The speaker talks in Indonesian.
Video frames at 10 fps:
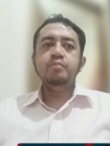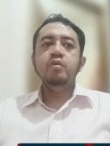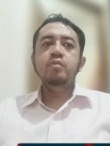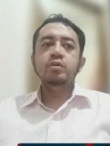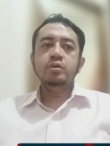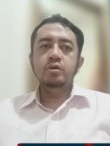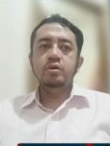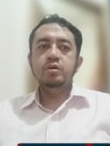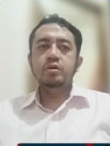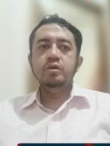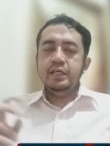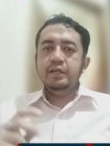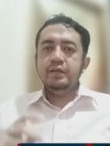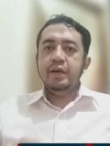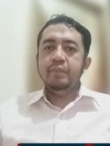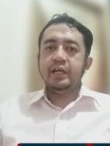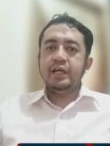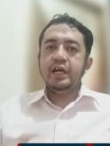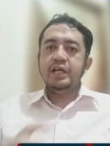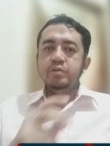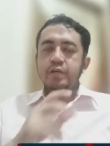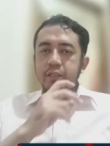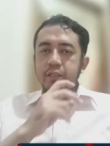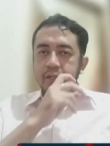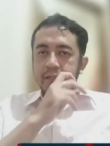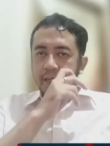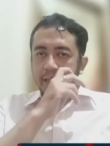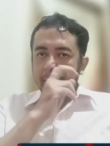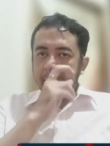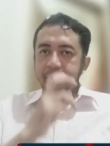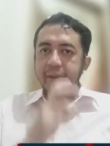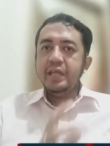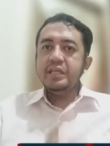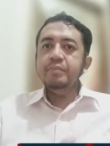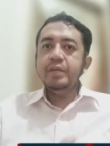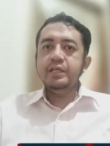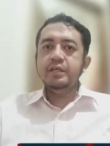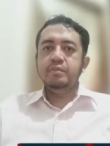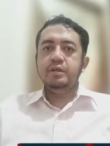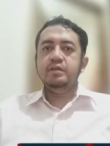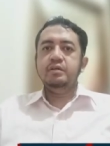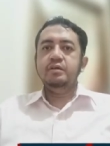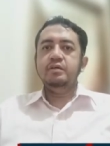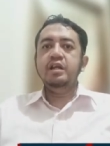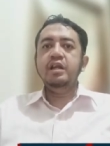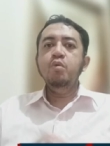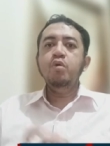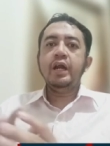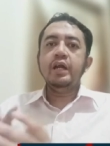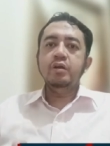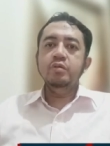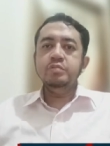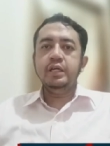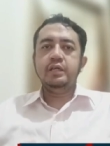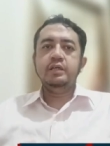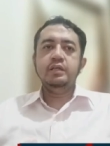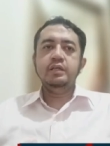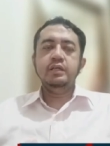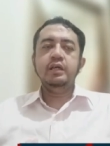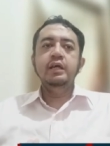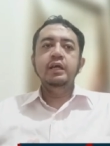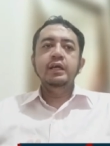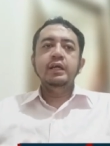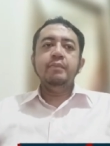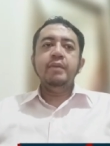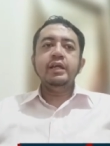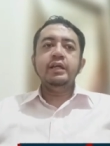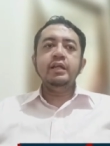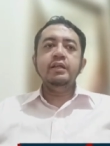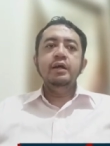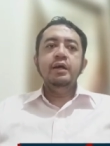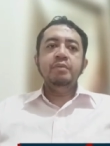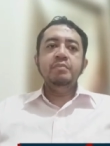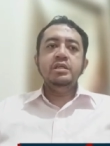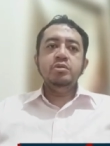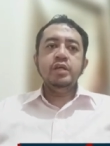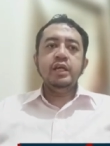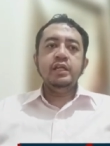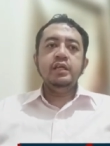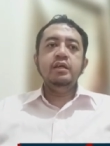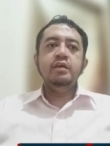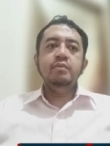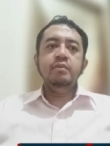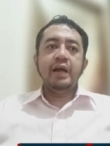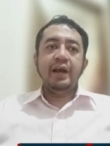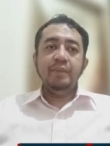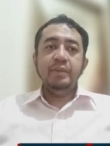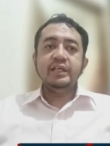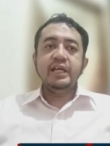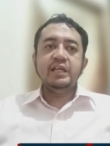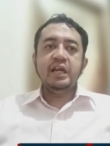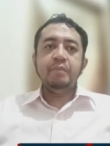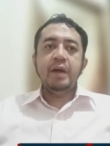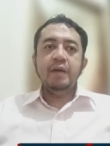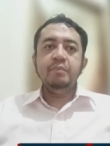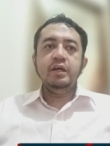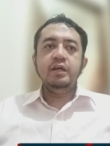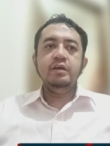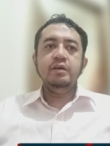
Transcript: tanda kutip benci, yang mereka nggak suka itu adalah manajemennya, Mbak. Jadi bukan klubnya, ya. Kemarin kan pemicunya ini karena banyak yang salah paham ya.